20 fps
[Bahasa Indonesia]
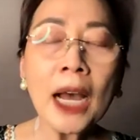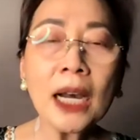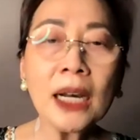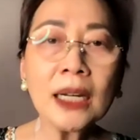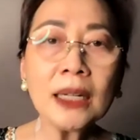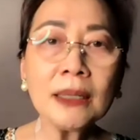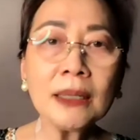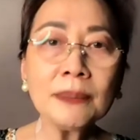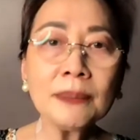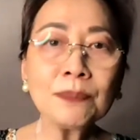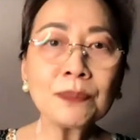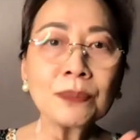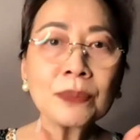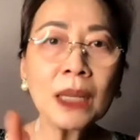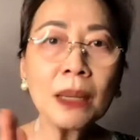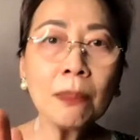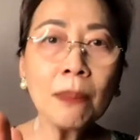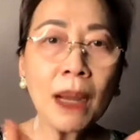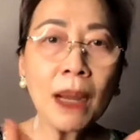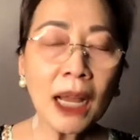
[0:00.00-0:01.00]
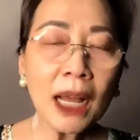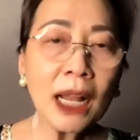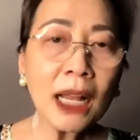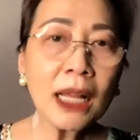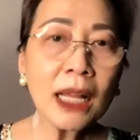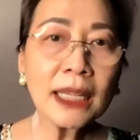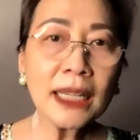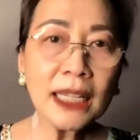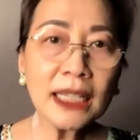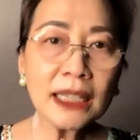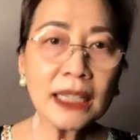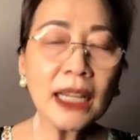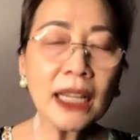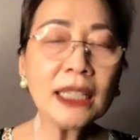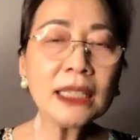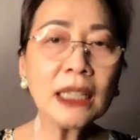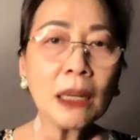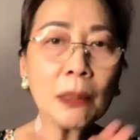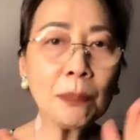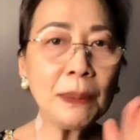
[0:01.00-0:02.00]
uh, maka
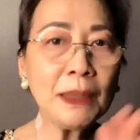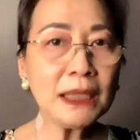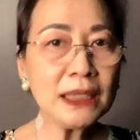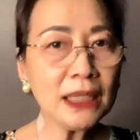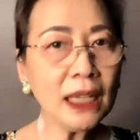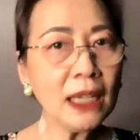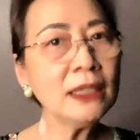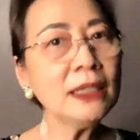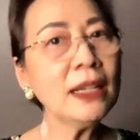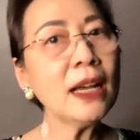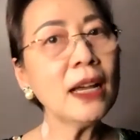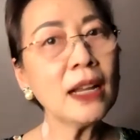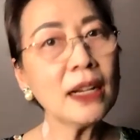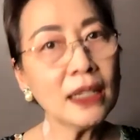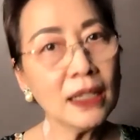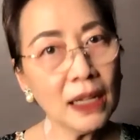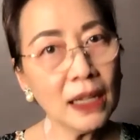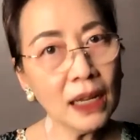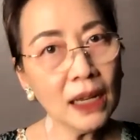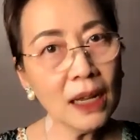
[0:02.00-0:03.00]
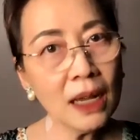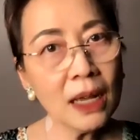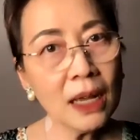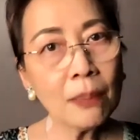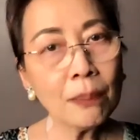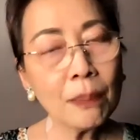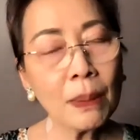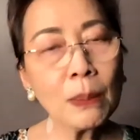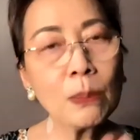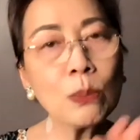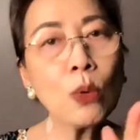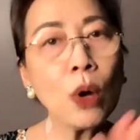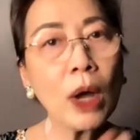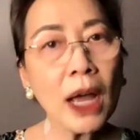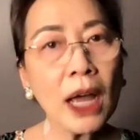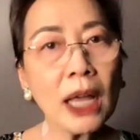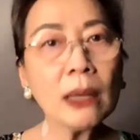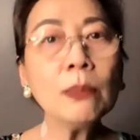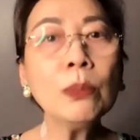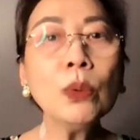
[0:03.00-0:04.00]
kita terpisah dari
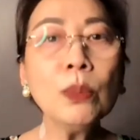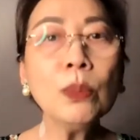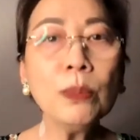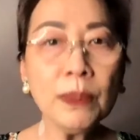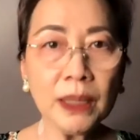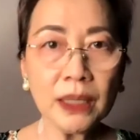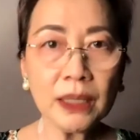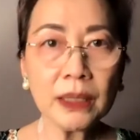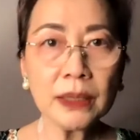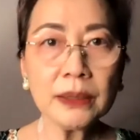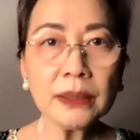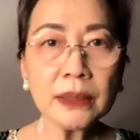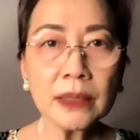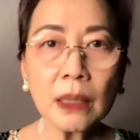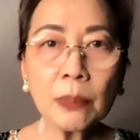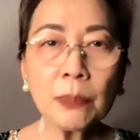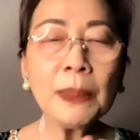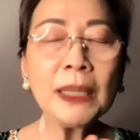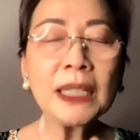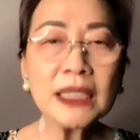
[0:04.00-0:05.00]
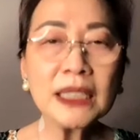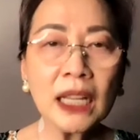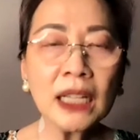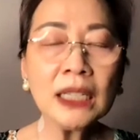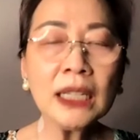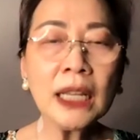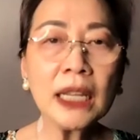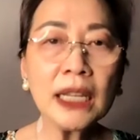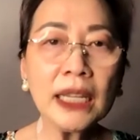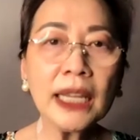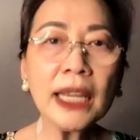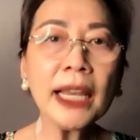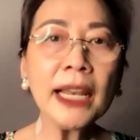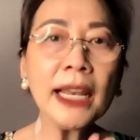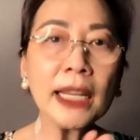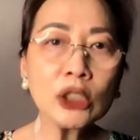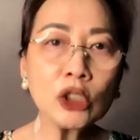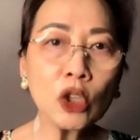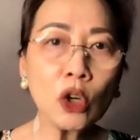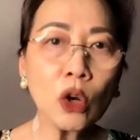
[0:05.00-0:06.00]
permukaan bumi, terpisah dari
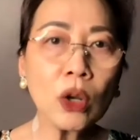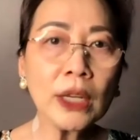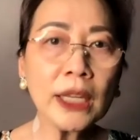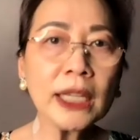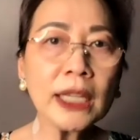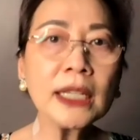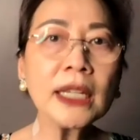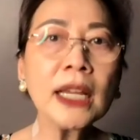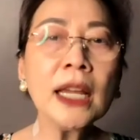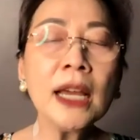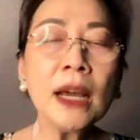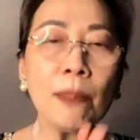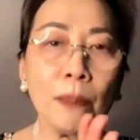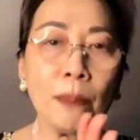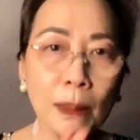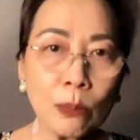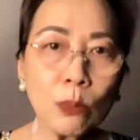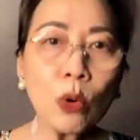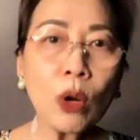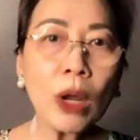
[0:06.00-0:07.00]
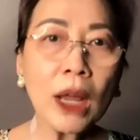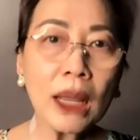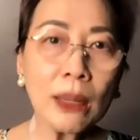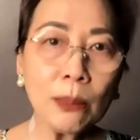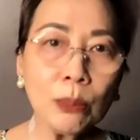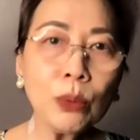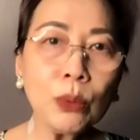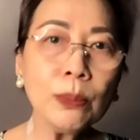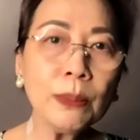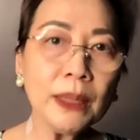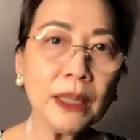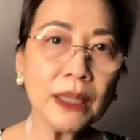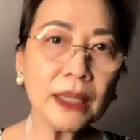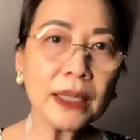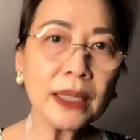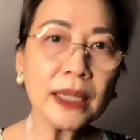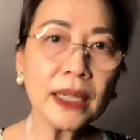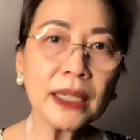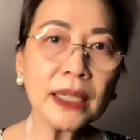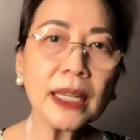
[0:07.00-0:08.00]
elektronik permukaan bumi.
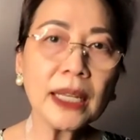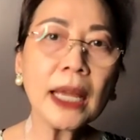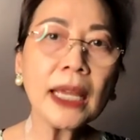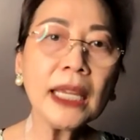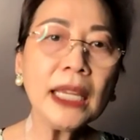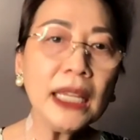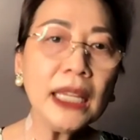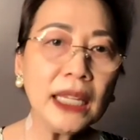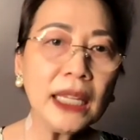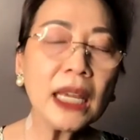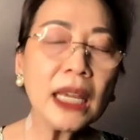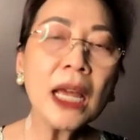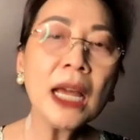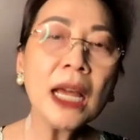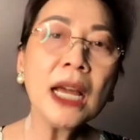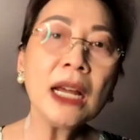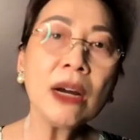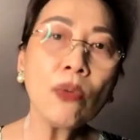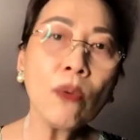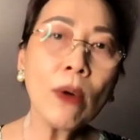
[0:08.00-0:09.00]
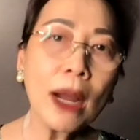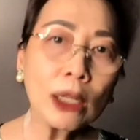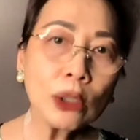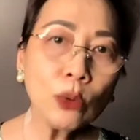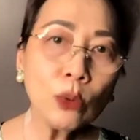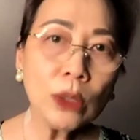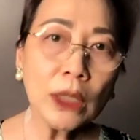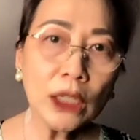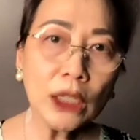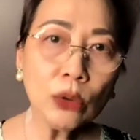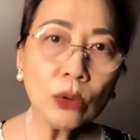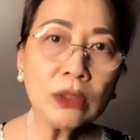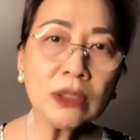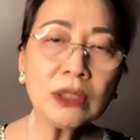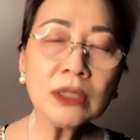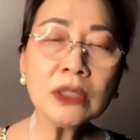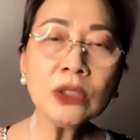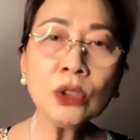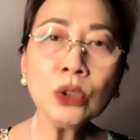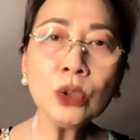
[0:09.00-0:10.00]
Nah, ini waktu itu
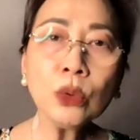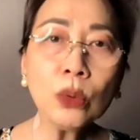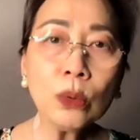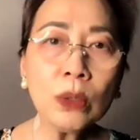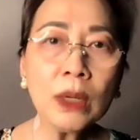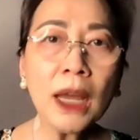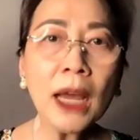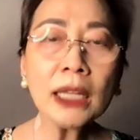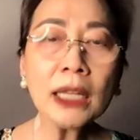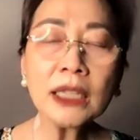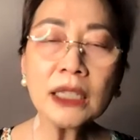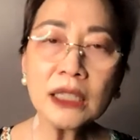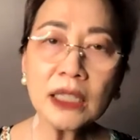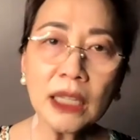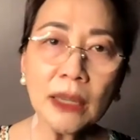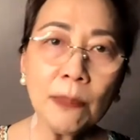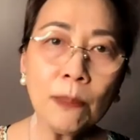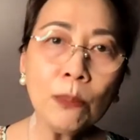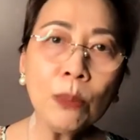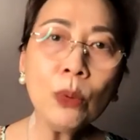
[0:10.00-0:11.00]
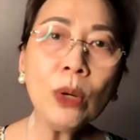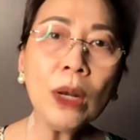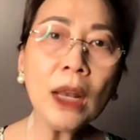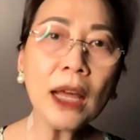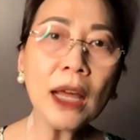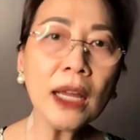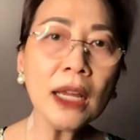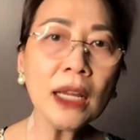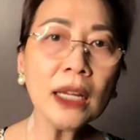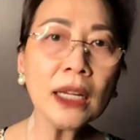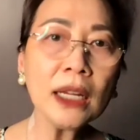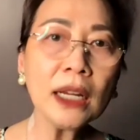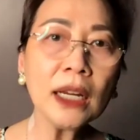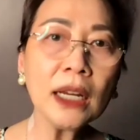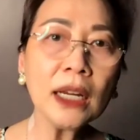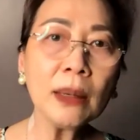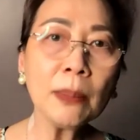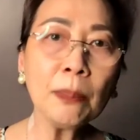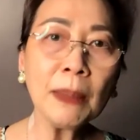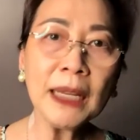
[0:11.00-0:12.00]
juga timbullah
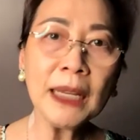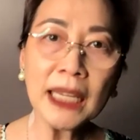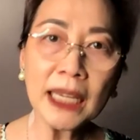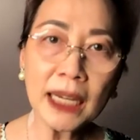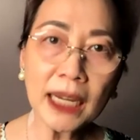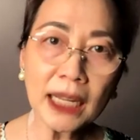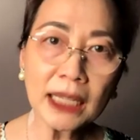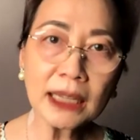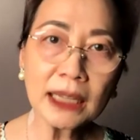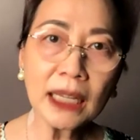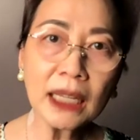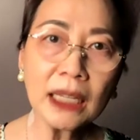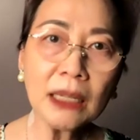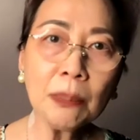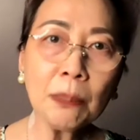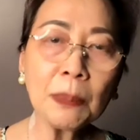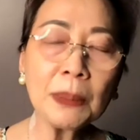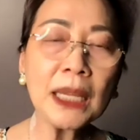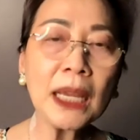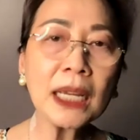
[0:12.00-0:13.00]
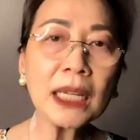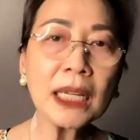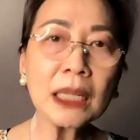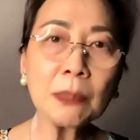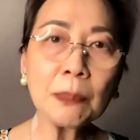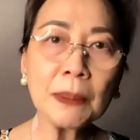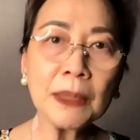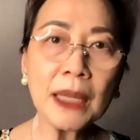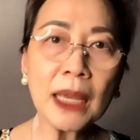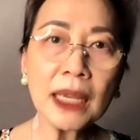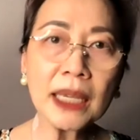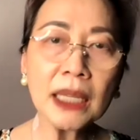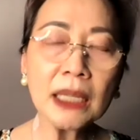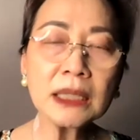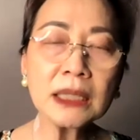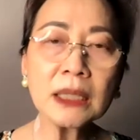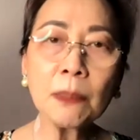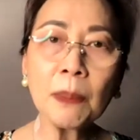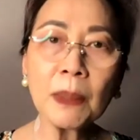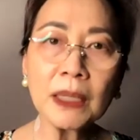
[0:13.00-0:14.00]
uh, peningkatan penyakit-penyakit
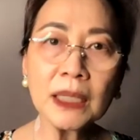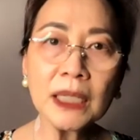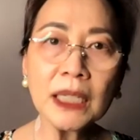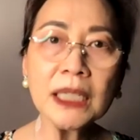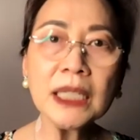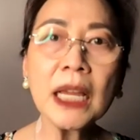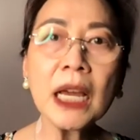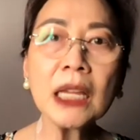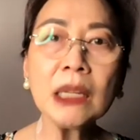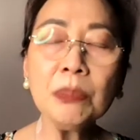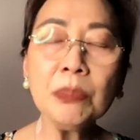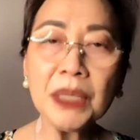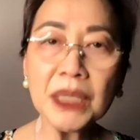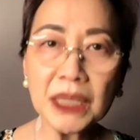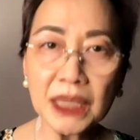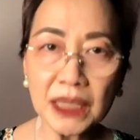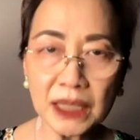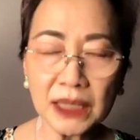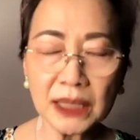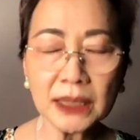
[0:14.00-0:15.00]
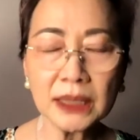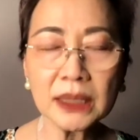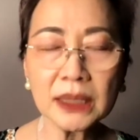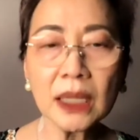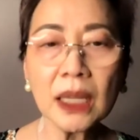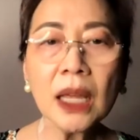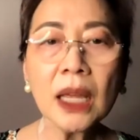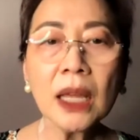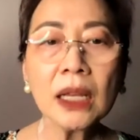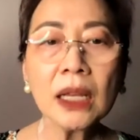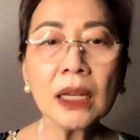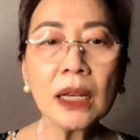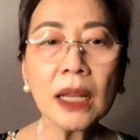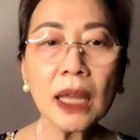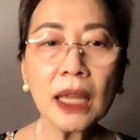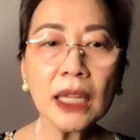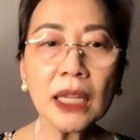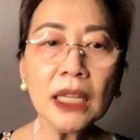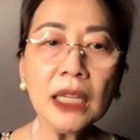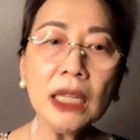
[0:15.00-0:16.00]
seperti diabetes.
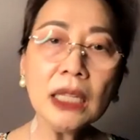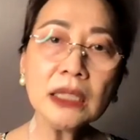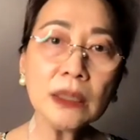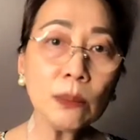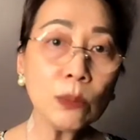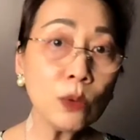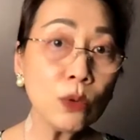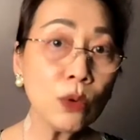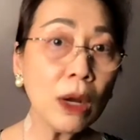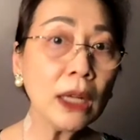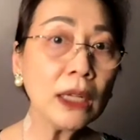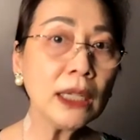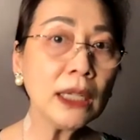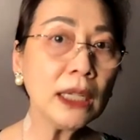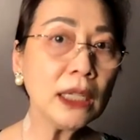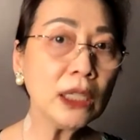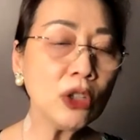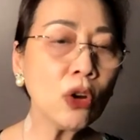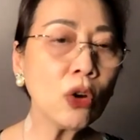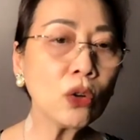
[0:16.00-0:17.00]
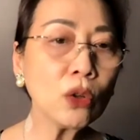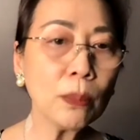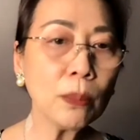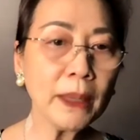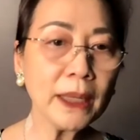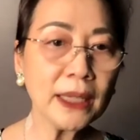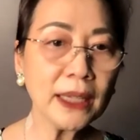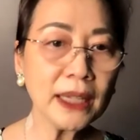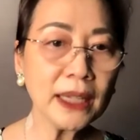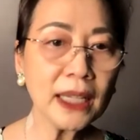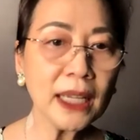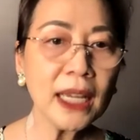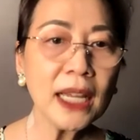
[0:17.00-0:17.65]
Nah, ini semua di dokumen.